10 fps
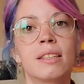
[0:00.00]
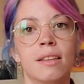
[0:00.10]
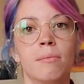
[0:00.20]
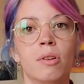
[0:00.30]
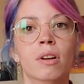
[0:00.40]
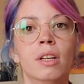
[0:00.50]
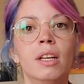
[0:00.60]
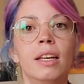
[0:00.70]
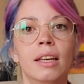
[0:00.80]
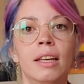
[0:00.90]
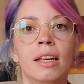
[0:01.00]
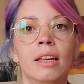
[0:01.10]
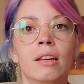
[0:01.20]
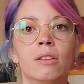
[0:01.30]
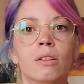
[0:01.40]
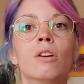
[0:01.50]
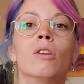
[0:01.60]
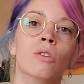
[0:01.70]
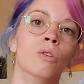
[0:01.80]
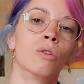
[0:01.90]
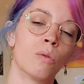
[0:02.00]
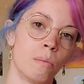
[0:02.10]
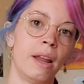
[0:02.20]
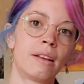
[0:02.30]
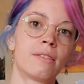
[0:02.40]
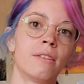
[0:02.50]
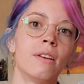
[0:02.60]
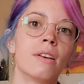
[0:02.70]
simple et le complexe,